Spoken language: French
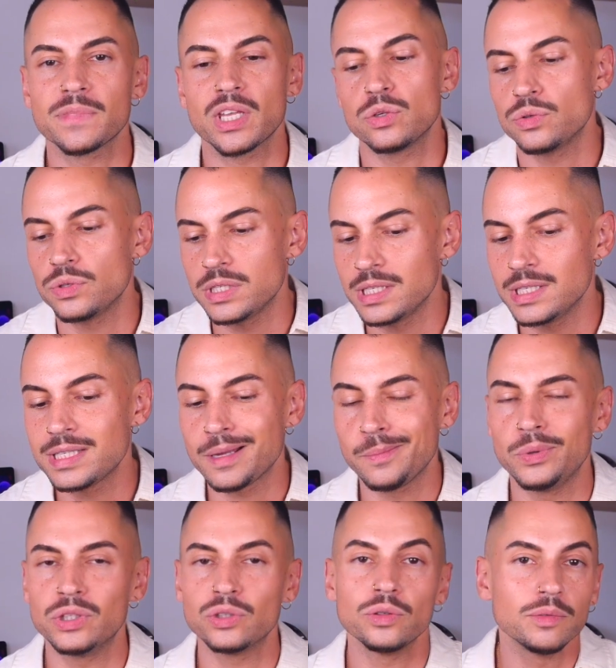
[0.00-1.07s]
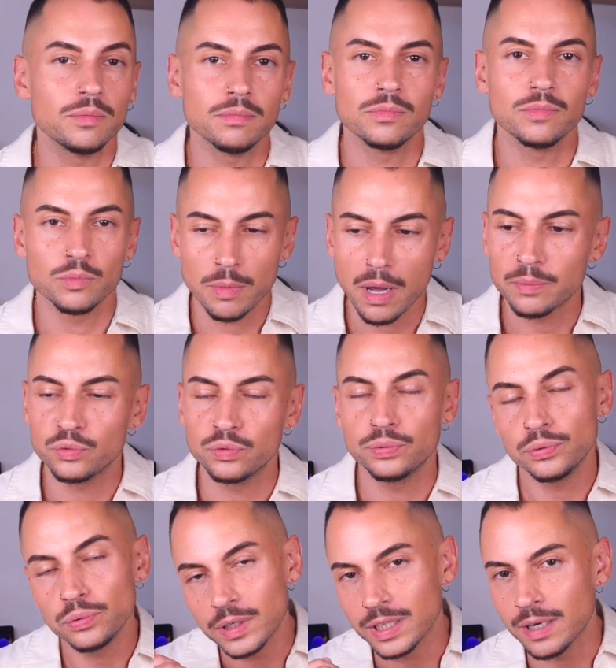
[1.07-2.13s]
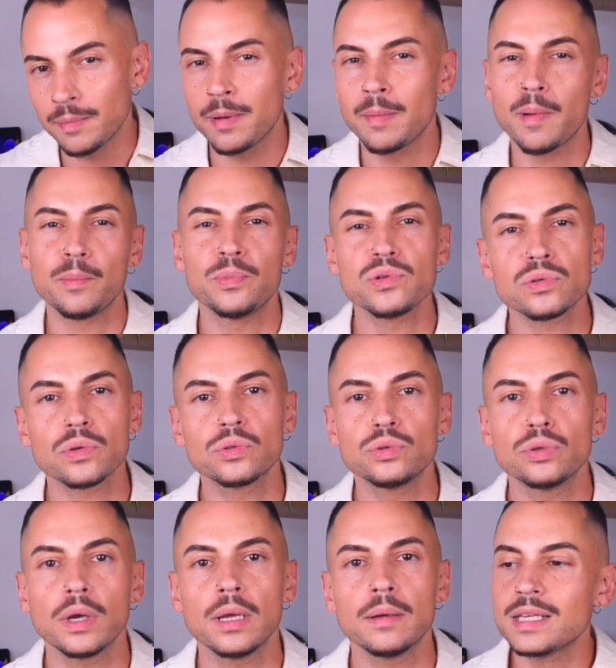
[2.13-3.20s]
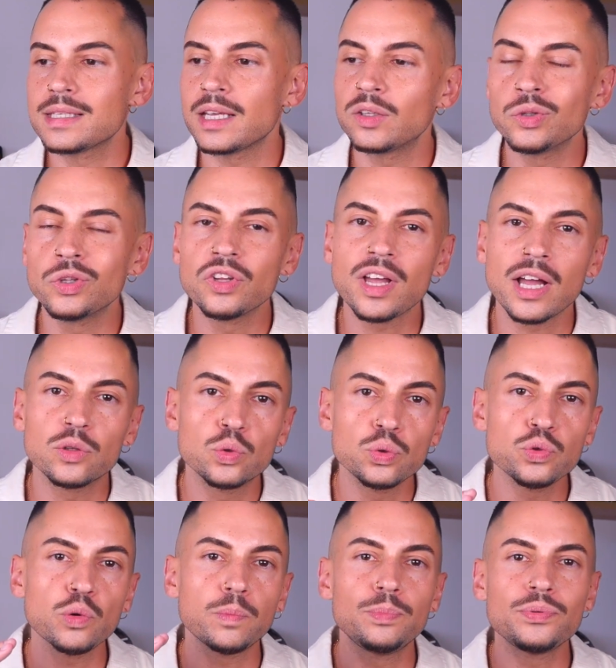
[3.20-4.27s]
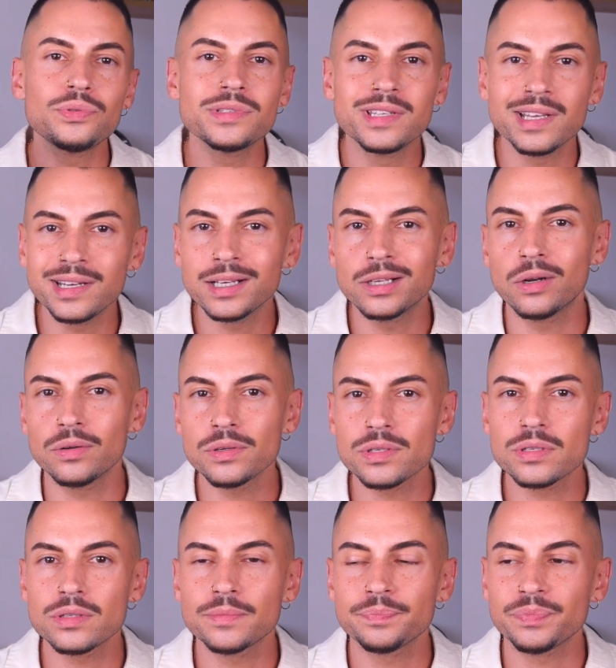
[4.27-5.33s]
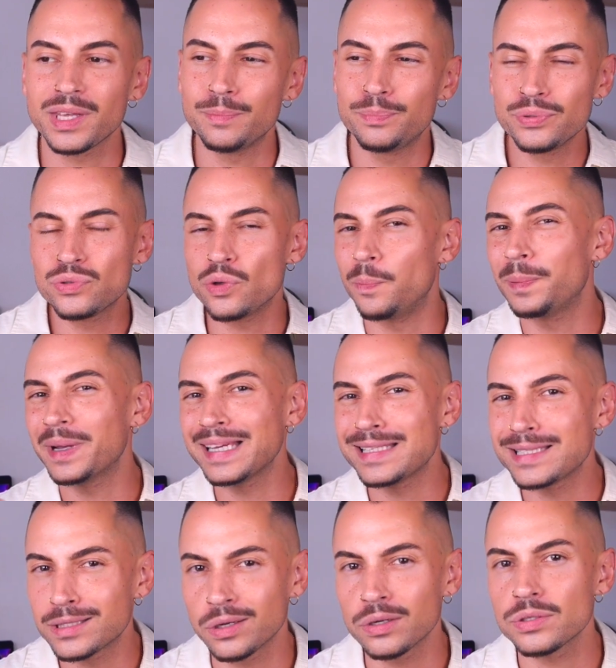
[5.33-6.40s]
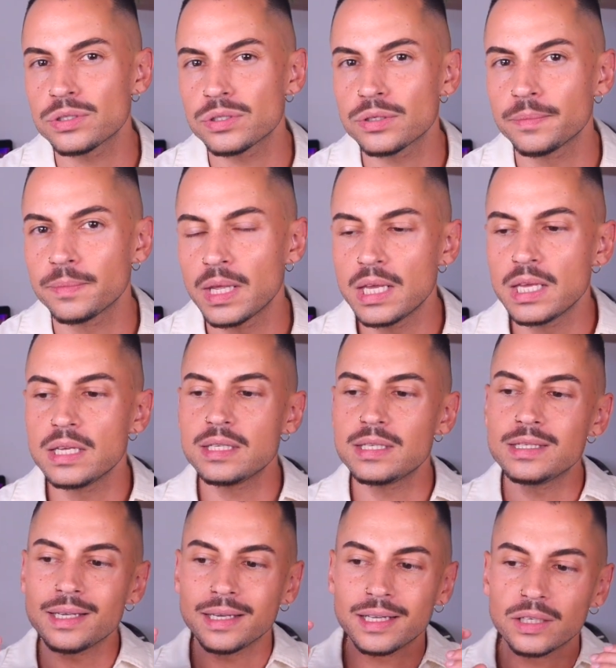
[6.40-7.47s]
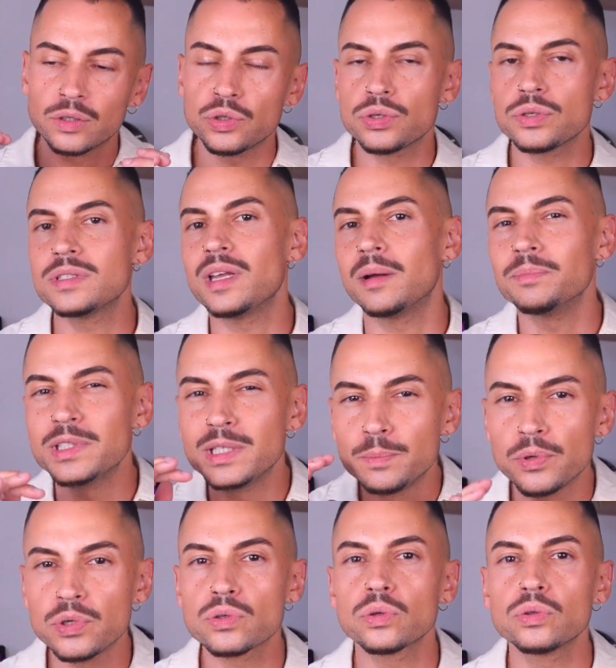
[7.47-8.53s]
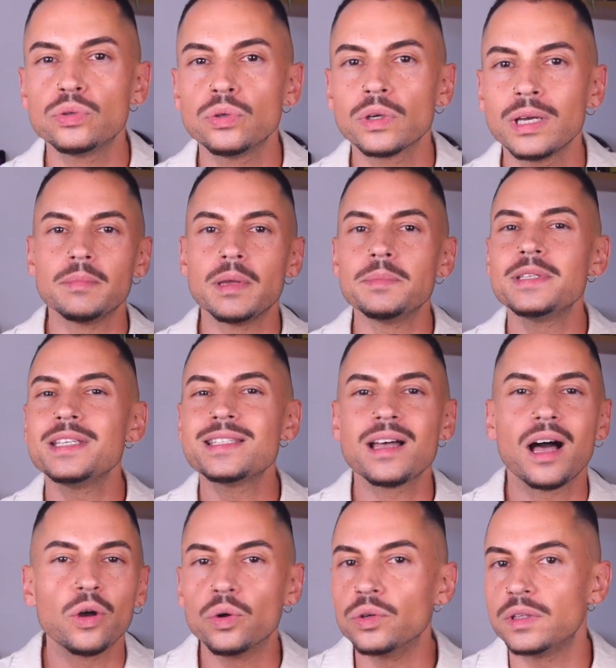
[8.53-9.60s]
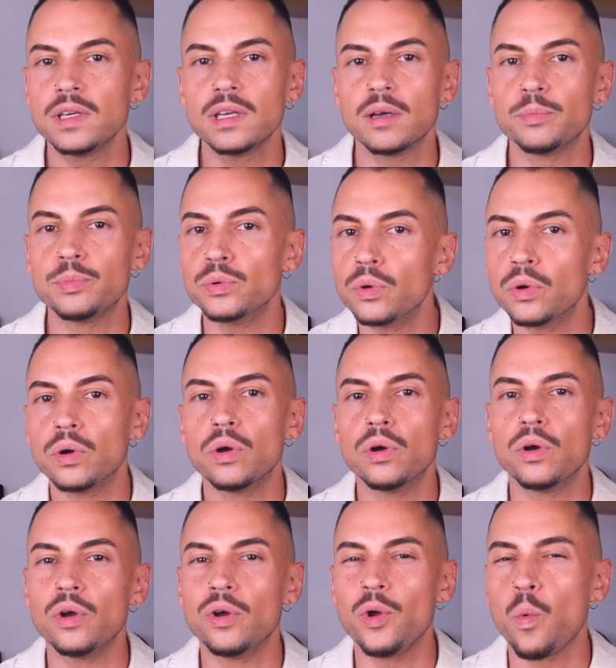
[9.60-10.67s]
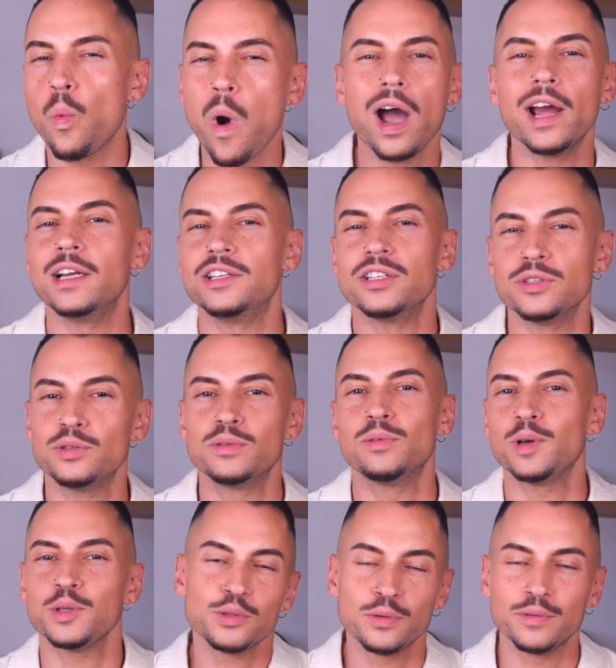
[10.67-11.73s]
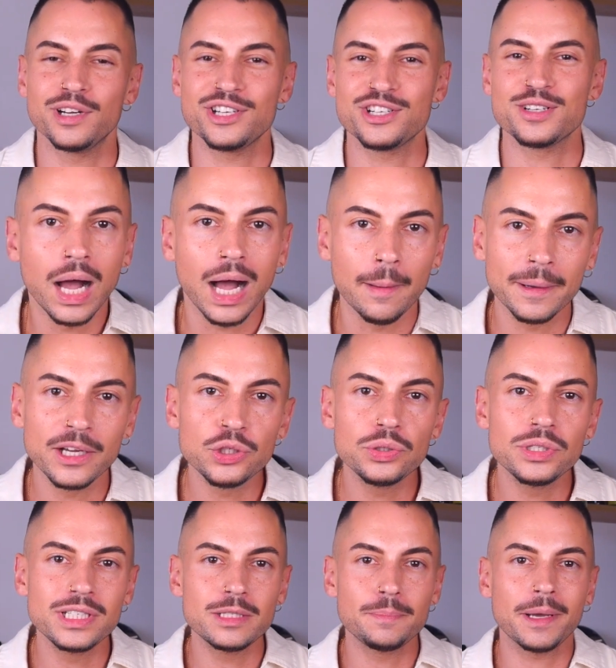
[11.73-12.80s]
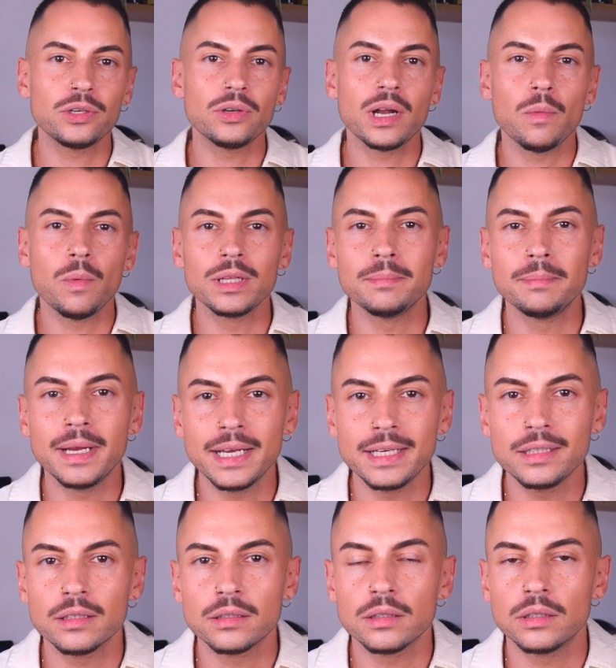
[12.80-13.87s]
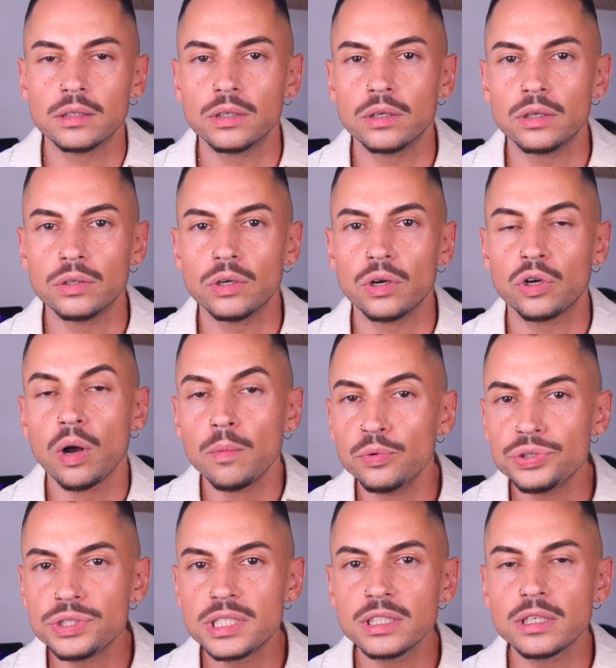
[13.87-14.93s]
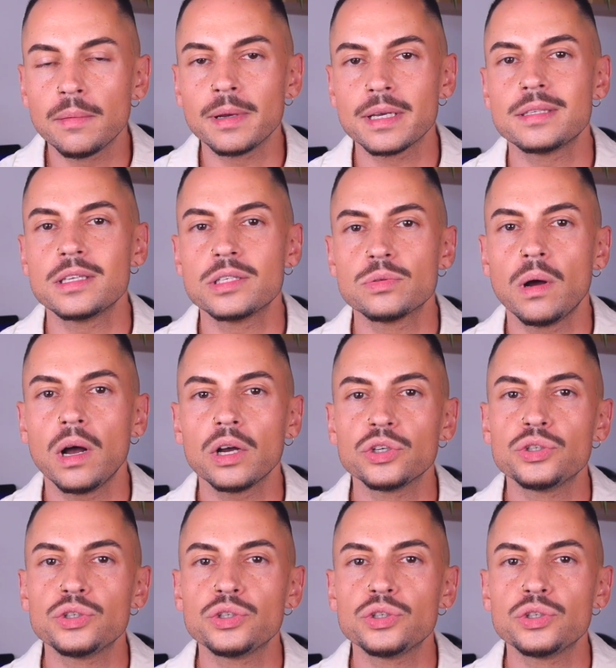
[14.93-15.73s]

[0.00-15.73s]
Ceci dit, ça peut être une barbe touffue et quand même un peu structurée. Ça te donnera toujours plus d'élégance et plus de prestance si t'as quelque chose d'un petit peu structuré, même si ça a un côté un peu euh, wild, tu vois, sauvage. Après, j'utilise pas que la One Blade euh, comme outil, comme accessoire.